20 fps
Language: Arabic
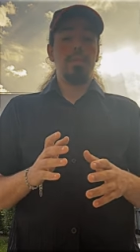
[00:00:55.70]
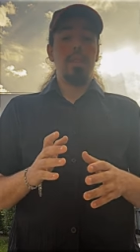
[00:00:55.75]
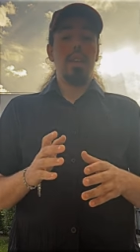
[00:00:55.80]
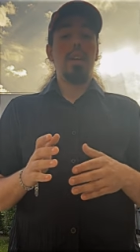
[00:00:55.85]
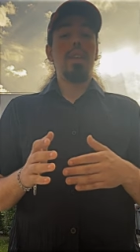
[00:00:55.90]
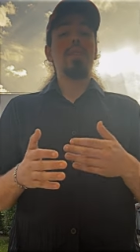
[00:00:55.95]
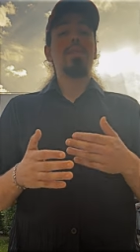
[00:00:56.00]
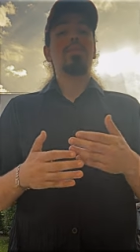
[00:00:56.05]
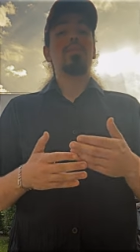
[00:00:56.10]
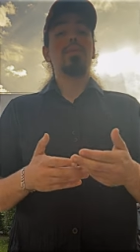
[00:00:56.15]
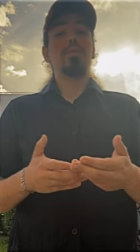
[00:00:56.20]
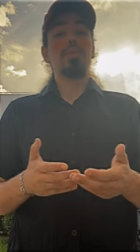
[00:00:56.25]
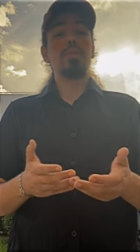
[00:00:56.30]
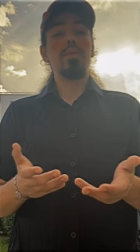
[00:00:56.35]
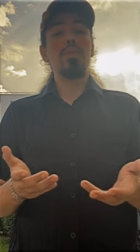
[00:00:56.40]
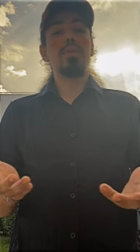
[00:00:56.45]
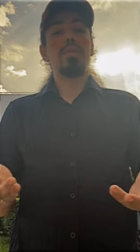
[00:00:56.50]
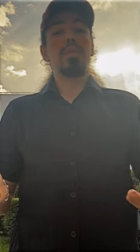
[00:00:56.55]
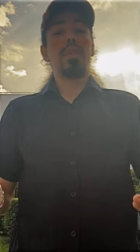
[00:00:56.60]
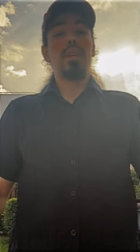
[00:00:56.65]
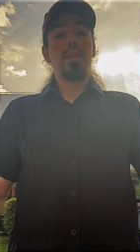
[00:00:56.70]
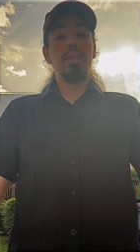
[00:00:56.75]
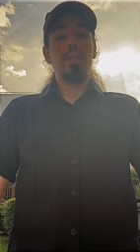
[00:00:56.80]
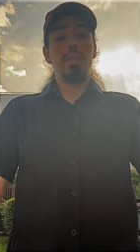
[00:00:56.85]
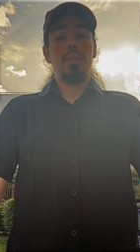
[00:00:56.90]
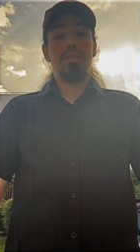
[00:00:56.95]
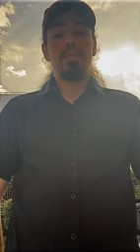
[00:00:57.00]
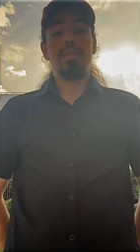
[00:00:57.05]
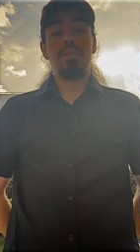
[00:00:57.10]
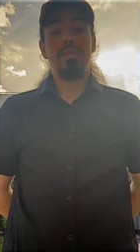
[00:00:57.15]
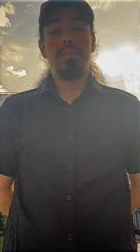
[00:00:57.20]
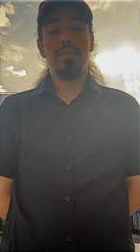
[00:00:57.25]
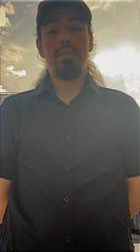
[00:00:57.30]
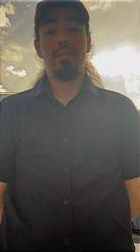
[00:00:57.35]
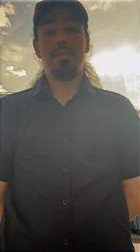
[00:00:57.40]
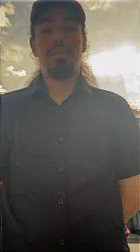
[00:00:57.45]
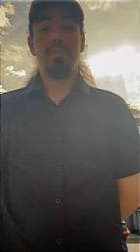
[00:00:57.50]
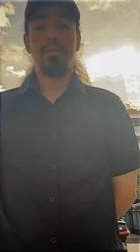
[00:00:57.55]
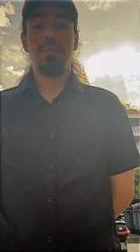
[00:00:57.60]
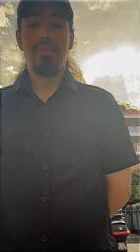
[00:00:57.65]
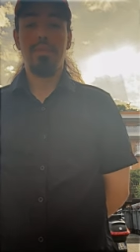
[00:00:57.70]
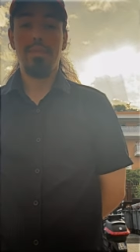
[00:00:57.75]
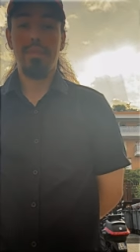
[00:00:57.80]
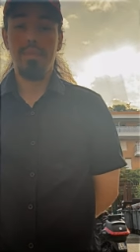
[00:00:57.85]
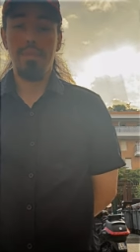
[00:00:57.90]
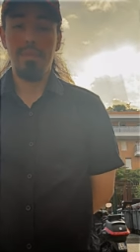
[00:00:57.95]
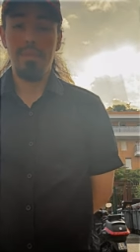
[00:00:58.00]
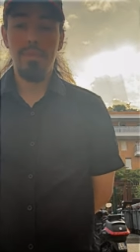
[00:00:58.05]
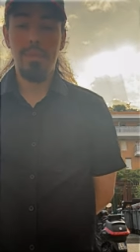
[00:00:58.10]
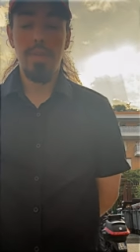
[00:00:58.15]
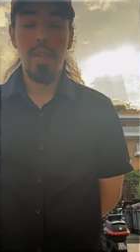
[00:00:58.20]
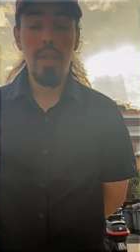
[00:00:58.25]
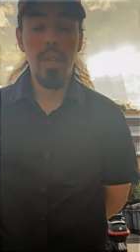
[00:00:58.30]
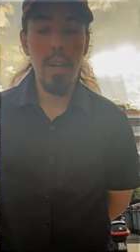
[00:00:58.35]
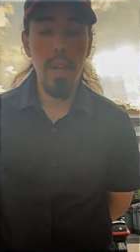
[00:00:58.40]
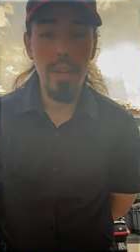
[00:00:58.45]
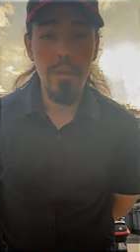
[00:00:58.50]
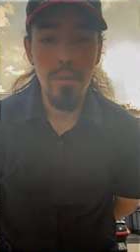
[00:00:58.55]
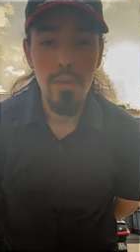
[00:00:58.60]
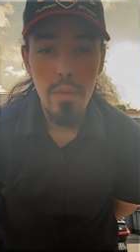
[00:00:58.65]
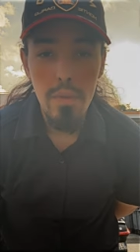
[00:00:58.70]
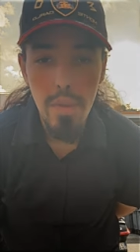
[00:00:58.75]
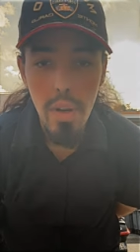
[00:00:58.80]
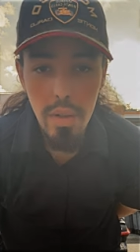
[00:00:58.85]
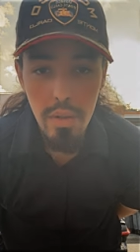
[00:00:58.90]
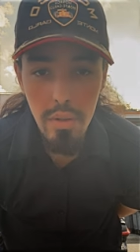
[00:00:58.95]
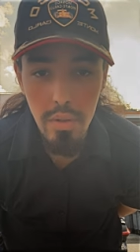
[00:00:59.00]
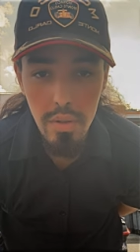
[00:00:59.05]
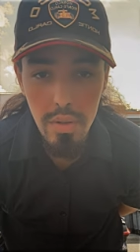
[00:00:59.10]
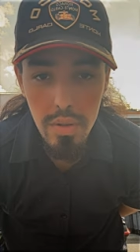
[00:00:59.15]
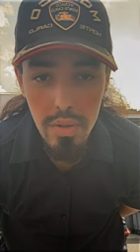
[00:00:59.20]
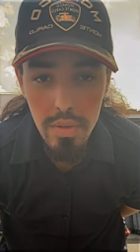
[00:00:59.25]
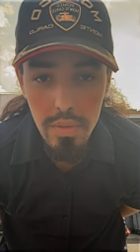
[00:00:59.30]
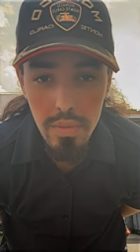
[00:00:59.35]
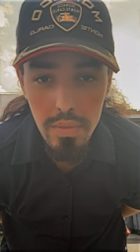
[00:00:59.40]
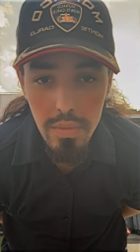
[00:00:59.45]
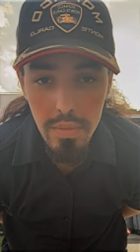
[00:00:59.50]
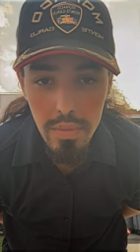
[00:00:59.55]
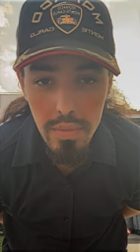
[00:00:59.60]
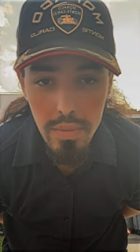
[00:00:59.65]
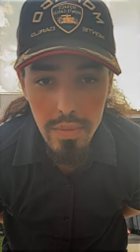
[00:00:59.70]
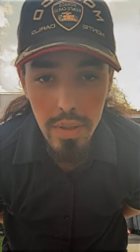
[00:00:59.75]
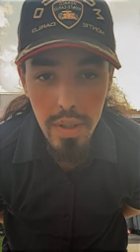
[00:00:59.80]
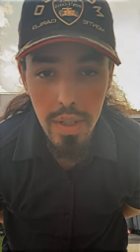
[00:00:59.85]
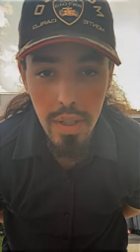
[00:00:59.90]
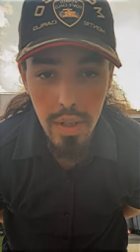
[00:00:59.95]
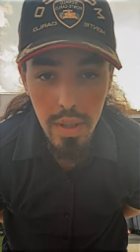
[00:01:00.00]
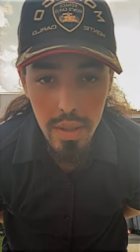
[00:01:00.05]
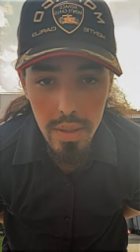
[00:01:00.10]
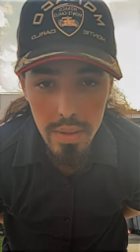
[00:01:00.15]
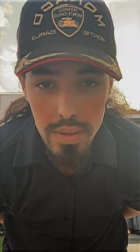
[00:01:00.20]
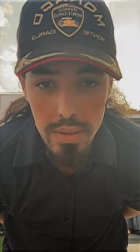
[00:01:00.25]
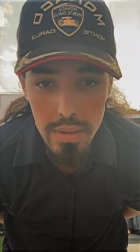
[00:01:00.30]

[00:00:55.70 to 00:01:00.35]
علاش تقول تونس غاليه انت راك راح تفوت فاكونس نفكرك